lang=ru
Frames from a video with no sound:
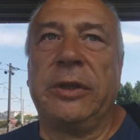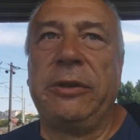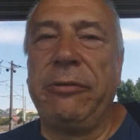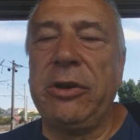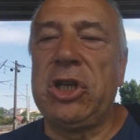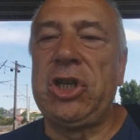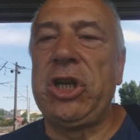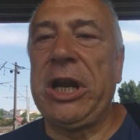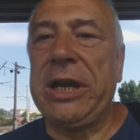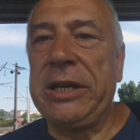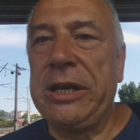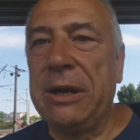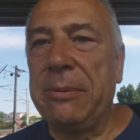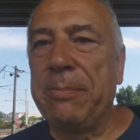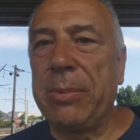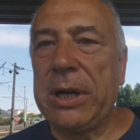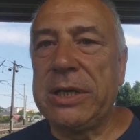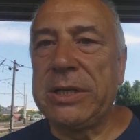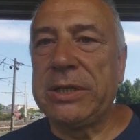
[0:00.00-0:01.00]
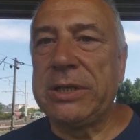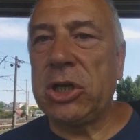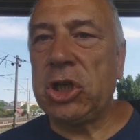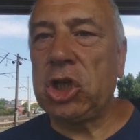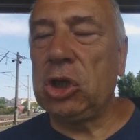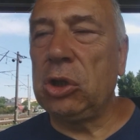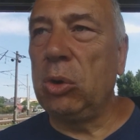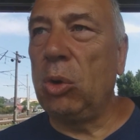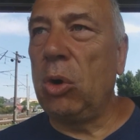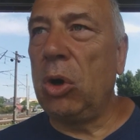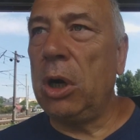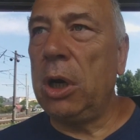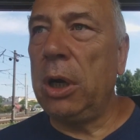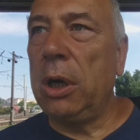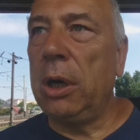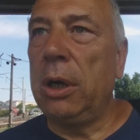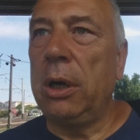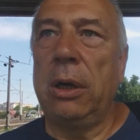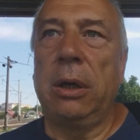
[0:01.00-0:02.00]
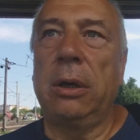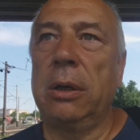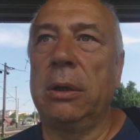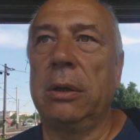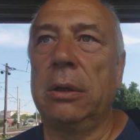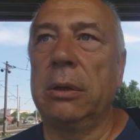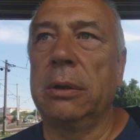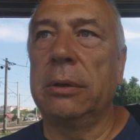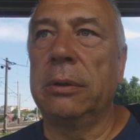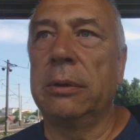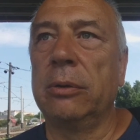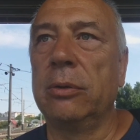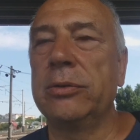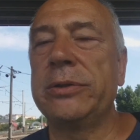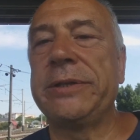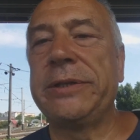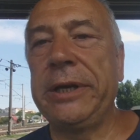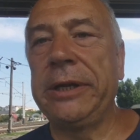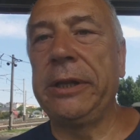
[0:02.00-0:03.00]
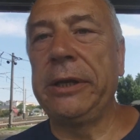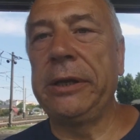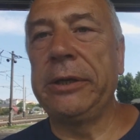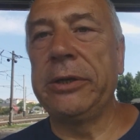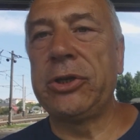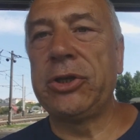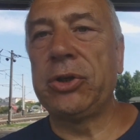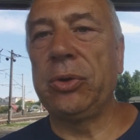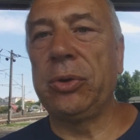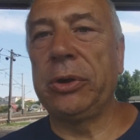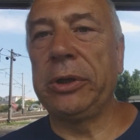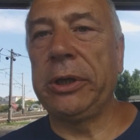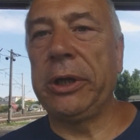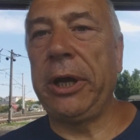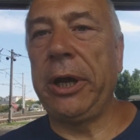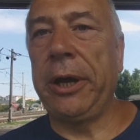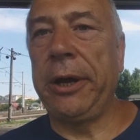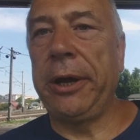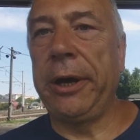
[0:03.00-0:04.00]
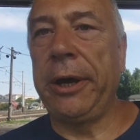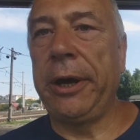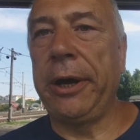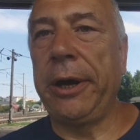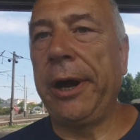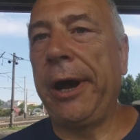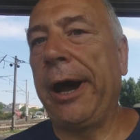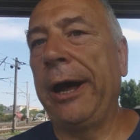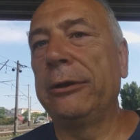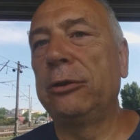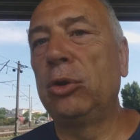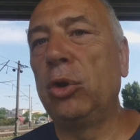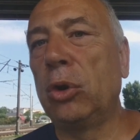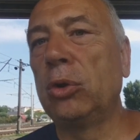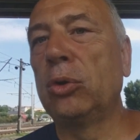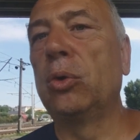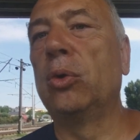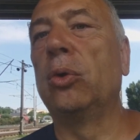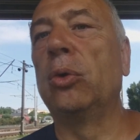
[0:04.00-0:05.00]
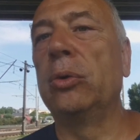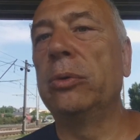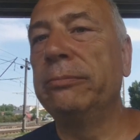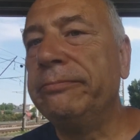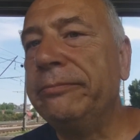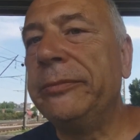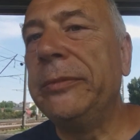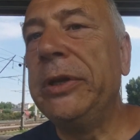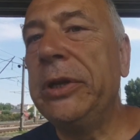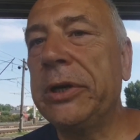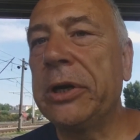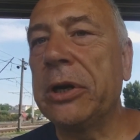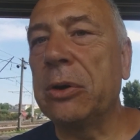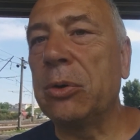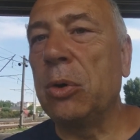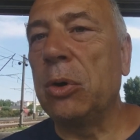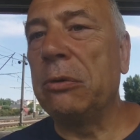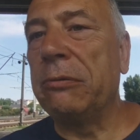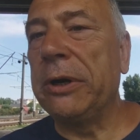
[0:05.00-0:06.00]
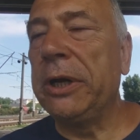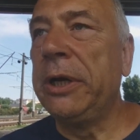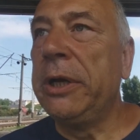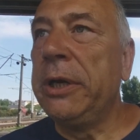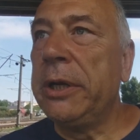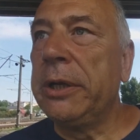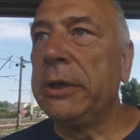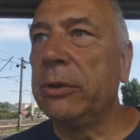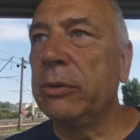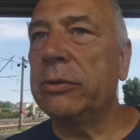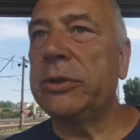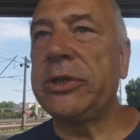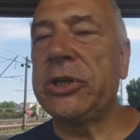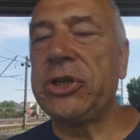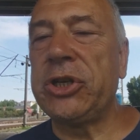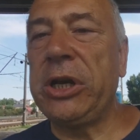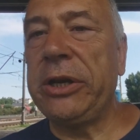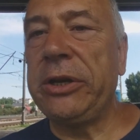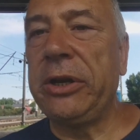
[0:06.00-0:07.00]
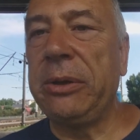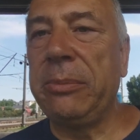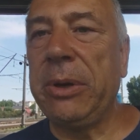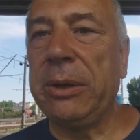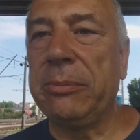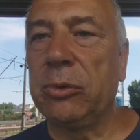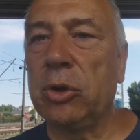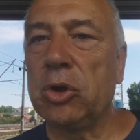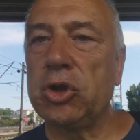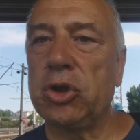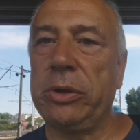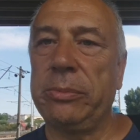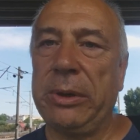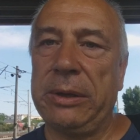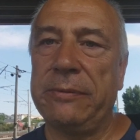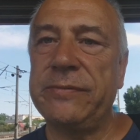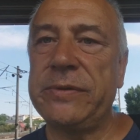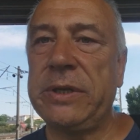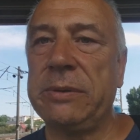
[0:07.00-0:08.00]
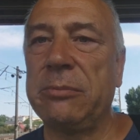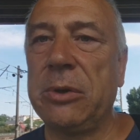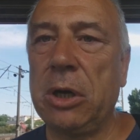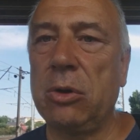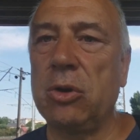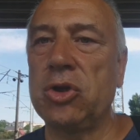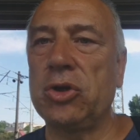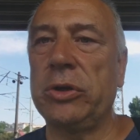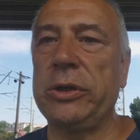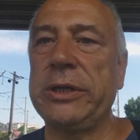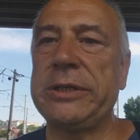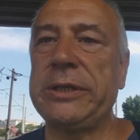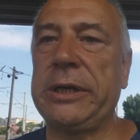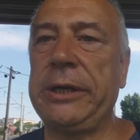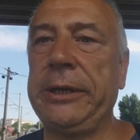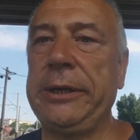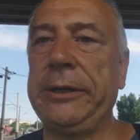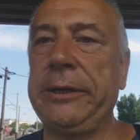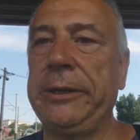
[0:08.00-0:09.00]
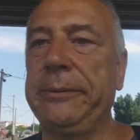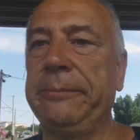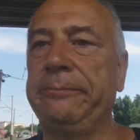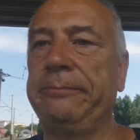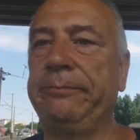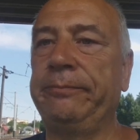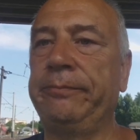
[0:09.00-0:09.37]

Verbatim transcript: движение произошло, ну, сделали что-то, а толку никакого. Ну, к сожалению, имеем то, что имеем. Всем хорошего настроения.